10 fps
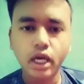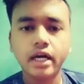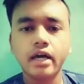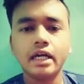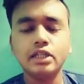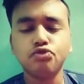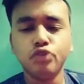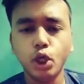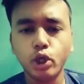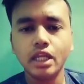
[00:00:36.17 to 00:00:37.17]
लेकर के इस
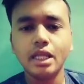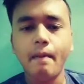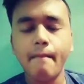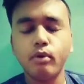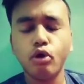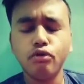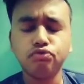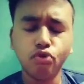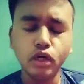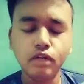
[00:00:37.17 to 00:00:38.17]
वीडियो के अंदर मैं आप लोग को
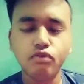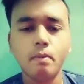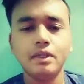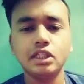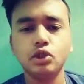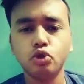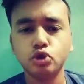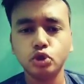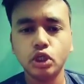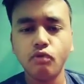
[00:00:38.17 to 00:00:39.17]
फुल इन्फॉर्मेशन
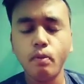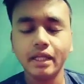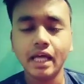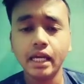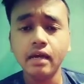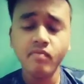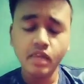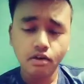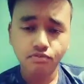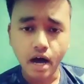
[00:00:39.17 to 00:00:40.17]
दोस्तों जो है वो बताने
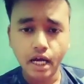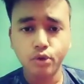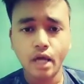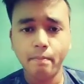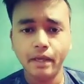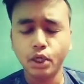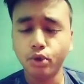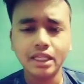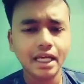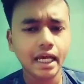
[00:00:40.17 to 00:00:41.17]
वाला हूँ यहाँ पे
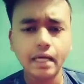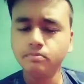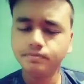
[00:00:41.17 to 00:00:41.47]
क्योंकि देखिए